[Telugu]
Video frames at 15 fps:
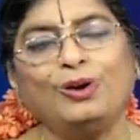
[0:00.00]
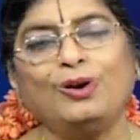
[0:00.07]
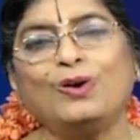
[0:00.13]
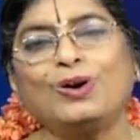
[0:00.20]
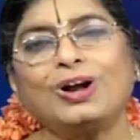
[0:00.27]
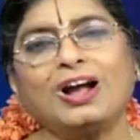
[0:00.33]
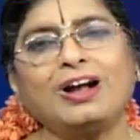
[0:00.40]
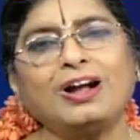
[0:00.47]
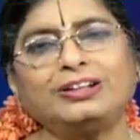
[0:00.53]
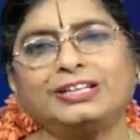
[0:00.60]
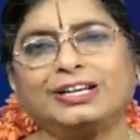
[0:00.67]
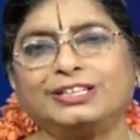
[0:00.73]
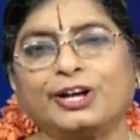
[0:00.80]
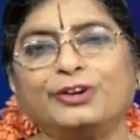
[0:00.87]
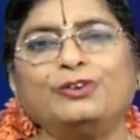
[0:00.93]
లోక
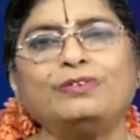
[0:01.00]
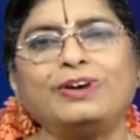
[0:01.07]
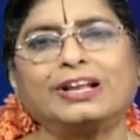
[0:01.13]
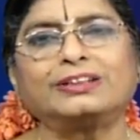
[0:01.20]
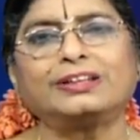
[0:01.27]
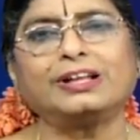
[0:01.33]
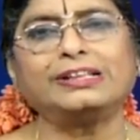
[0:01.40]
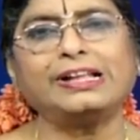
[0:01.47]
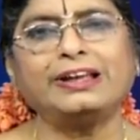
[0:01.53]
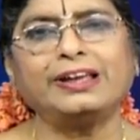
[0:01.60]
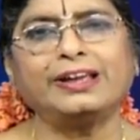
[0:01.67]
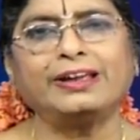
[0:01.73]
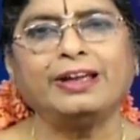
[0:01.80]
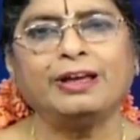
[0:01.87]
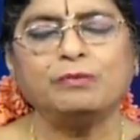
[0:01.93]
తదనువర్తతే
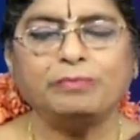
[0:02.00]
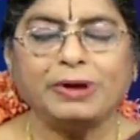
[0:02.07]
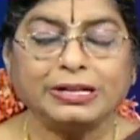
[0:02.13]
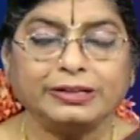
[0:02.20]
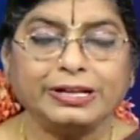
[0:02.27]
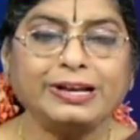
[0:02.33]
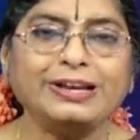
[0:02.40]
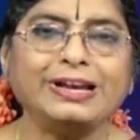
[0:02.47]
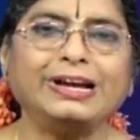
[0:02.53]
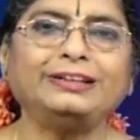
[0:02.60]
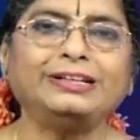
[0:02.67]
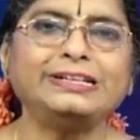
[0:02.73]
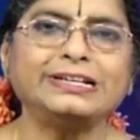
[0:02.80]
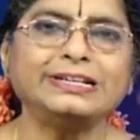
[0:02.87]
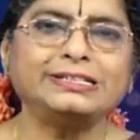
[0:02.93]
పెద్దలు
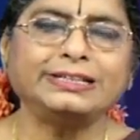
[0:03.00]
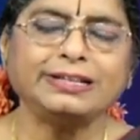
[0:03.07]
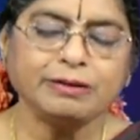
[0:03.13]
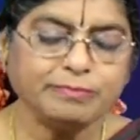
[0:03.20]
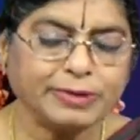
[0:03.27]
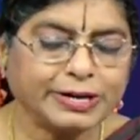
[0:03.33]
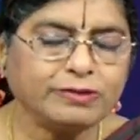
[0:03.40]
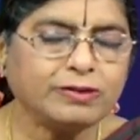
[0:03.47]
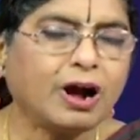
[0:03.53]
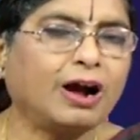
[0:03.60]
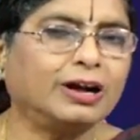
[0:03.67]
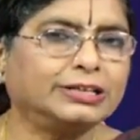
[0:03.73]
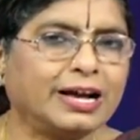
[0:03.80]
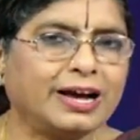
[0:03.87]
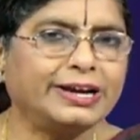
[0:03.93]
ఏది చేస్తే మనం ఆ
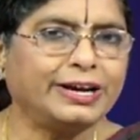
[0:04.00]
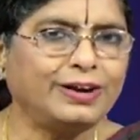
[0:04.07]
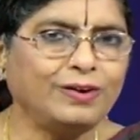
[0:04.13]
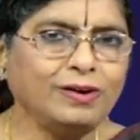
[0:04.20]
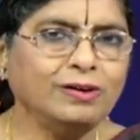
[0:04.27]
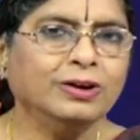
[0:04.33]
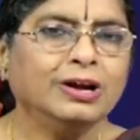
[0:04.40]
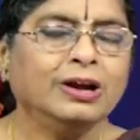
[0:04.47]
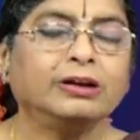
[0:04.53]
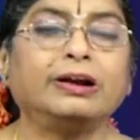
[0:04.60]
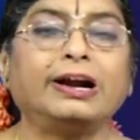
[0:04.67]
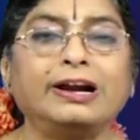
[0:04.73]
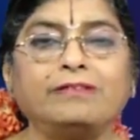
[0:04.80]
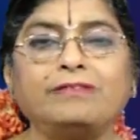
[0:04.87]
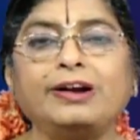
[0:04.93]
దారిలో
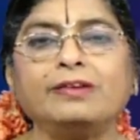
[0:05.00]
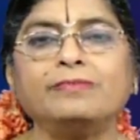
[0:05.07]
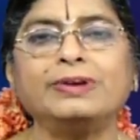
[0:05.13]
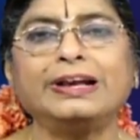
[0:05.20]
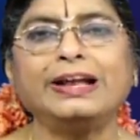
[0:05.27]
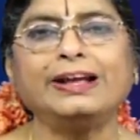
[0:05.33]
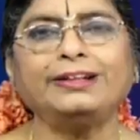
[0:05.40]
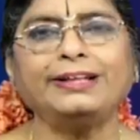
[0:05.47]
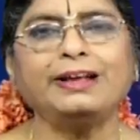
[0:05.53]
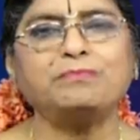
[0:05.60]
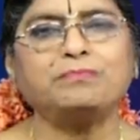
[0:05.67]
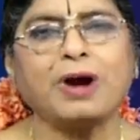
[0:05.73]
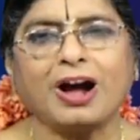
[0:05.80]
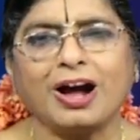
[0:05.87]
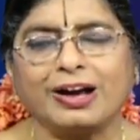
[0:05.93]
నడవడం అనేది
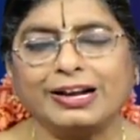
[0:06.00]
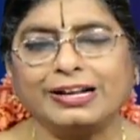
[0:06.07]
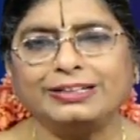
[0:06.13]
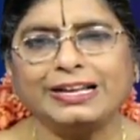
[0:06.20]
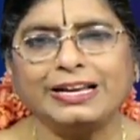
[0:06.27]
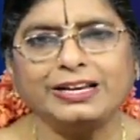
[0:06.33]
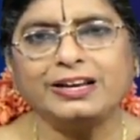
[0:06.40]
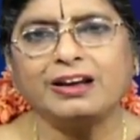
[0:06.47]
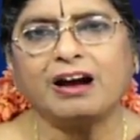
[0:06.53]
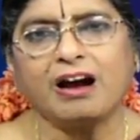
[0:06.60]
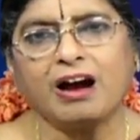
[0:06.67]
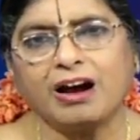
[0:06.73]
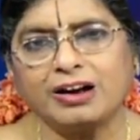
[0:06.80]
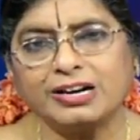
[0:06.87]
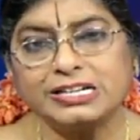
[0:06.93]
భారతీయ
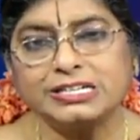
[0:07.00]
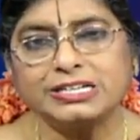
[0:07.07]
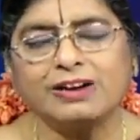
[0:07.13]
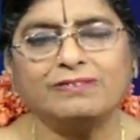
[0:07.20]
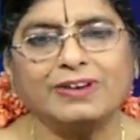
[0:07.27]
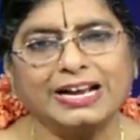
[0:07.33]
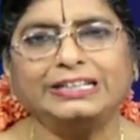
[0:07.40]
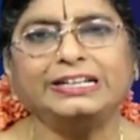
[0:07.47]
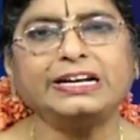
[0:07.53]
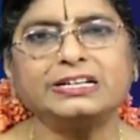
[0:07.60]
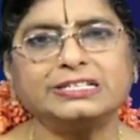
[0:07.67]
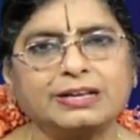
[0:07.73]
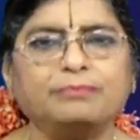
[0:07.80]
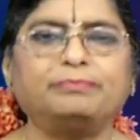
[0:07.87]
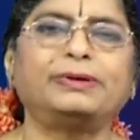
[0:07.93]
ఆర్ష వైదిక
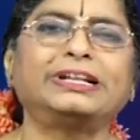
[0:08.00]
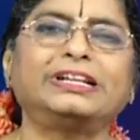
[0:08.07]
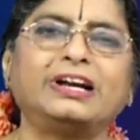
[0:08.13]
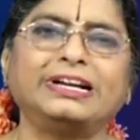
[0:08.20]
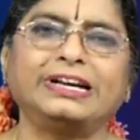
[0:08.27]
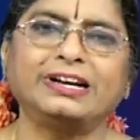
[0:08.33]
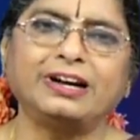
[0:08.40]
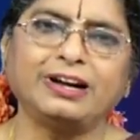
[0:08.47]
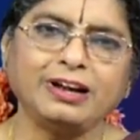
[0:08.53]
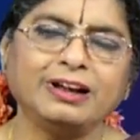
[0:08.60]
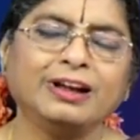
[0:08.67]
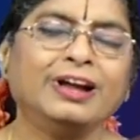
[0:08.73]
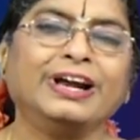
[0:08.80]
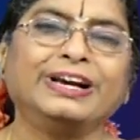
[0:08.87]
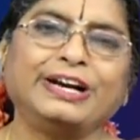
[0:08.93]
సంప్రదాయంగా
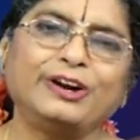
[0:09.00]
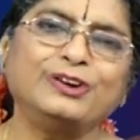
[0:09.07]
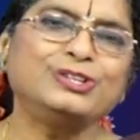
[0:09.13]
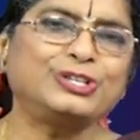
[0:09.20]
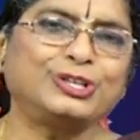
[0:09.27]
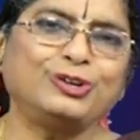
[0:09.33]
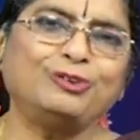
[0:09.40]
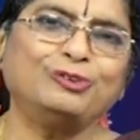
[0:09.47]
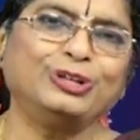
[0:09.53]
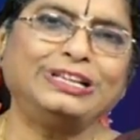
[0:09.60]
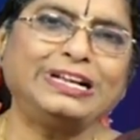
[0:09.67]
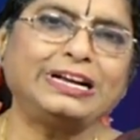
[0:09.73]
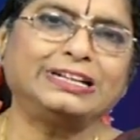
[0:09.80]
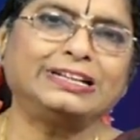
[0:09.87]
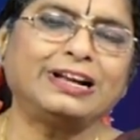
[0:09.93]
నడుస్తూ
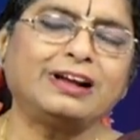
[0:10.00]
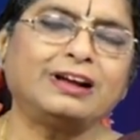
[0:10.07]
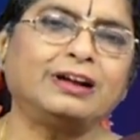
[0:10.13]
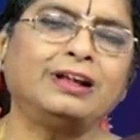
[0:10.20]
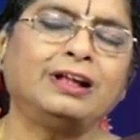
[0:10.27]
ఉంది కదా